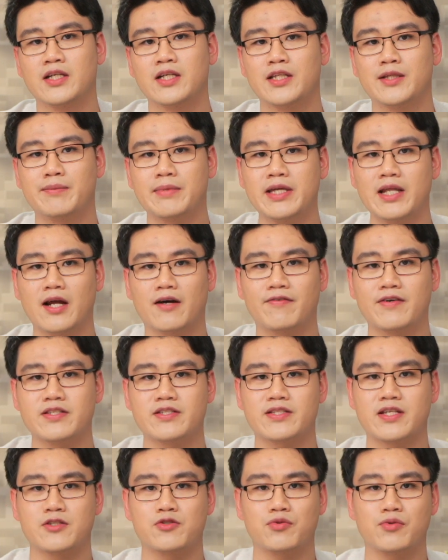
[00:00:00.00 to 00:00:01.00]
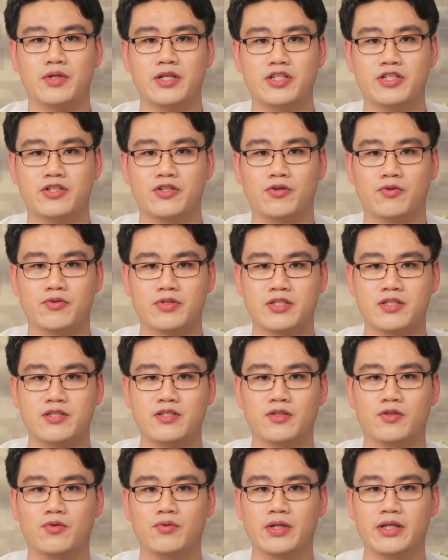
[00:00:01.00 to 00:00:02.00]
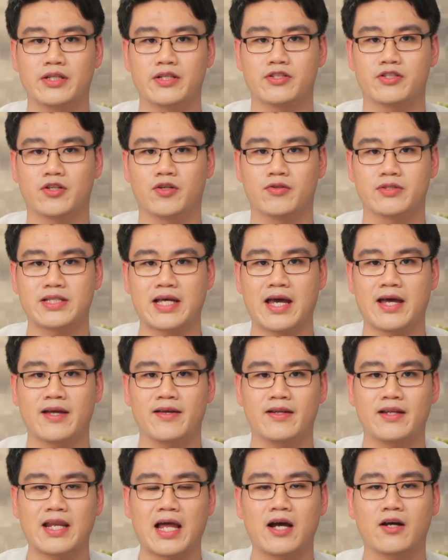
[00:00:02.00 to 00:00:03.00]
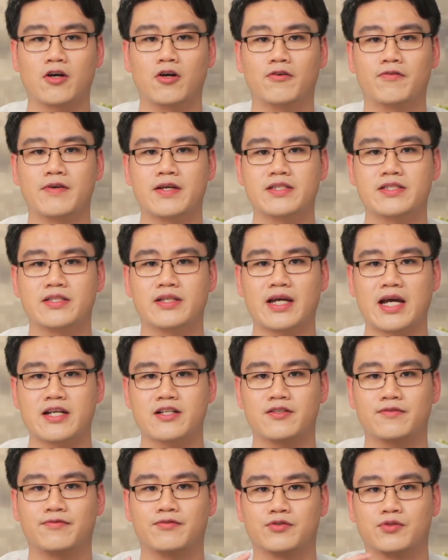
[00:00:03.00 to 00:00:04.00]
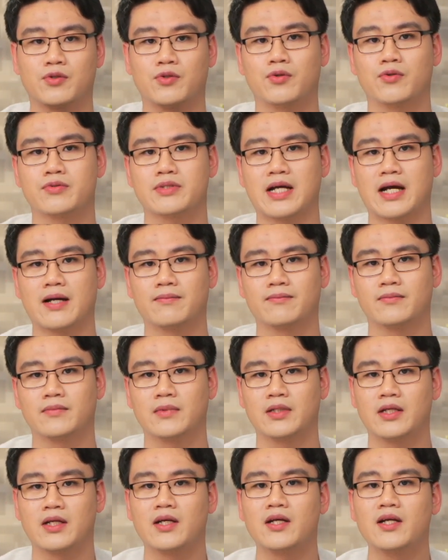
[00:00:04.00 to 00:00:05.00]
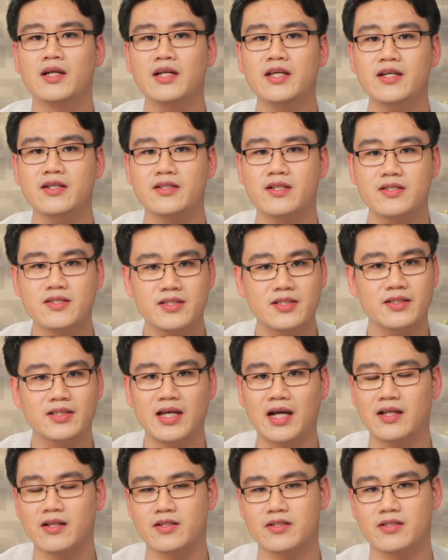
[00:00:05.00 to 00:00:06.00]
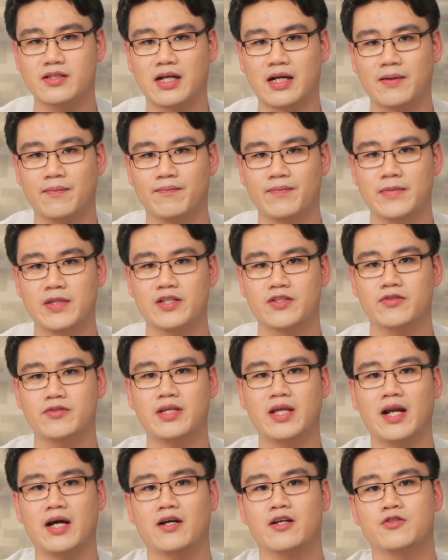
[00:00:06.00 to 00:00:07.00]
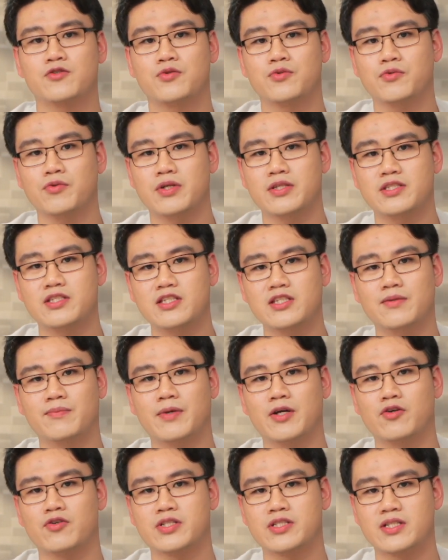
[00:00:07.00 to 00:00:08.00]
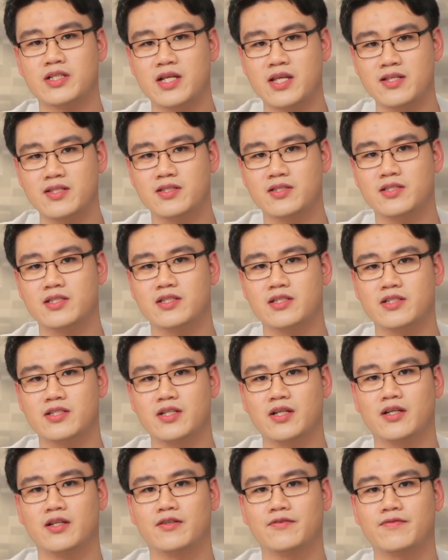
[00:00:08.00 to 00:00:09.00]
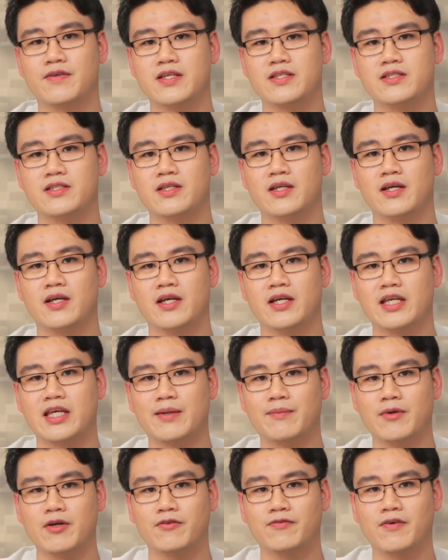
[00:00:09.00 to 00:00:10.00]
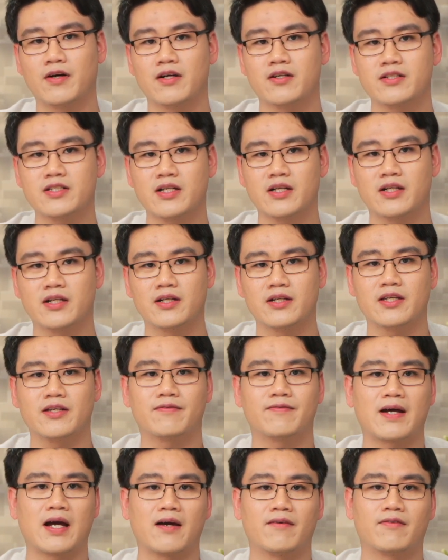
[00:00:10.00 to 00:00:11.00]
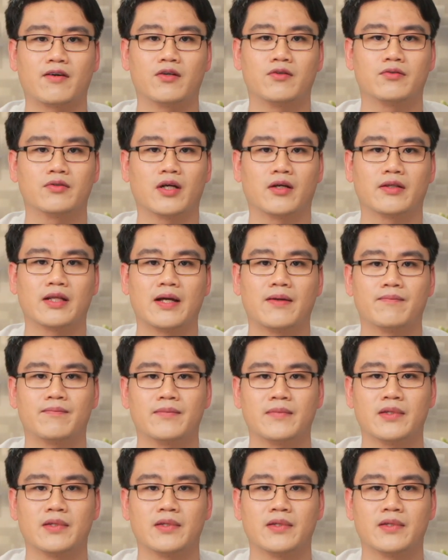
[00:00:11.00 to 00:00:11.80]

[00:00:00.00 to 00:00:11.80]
那么，伊朗飞机在距离只有四公里的时候才拉高飞机开始俯冲轰炸。令人惊讶的是啊，就伊拉克军队既没有升起任何飞机，也没有放任何一发防空导弹。